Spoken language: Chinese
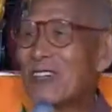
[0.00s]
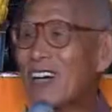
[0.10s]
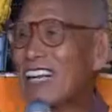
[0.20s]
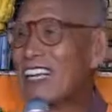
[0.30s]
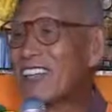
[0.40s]
在
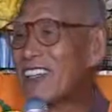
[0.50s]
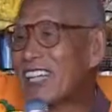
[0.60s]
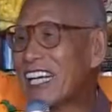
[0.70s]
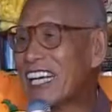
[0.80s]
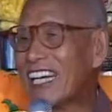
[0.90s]
中国
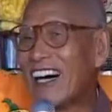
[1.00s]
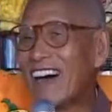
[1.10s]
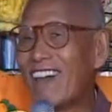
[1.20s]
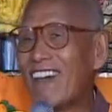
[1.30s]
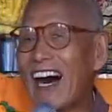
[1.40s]
就这一
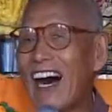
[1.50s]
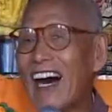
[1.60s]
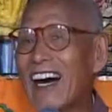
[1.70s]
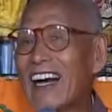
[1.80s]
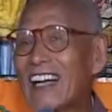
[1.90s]
颗，
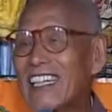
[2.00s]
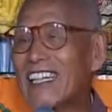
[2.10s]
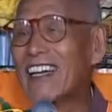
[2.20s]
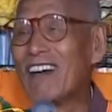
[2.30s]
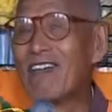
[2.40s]
哇！
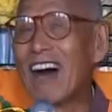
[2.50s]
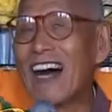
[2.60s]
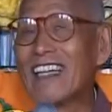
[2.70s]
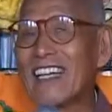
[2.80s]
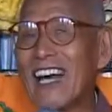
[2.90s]
这一
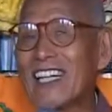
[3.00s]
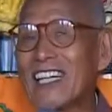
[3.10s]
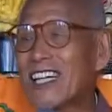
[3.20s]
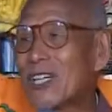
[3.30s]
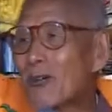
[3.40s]
发现
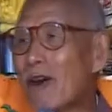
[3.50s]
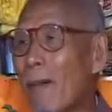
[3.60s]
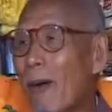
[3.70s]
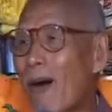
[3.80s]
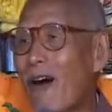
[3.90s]
正是
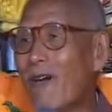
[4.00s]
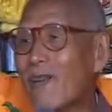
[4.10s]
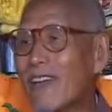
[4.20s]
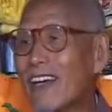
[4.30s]
国宝。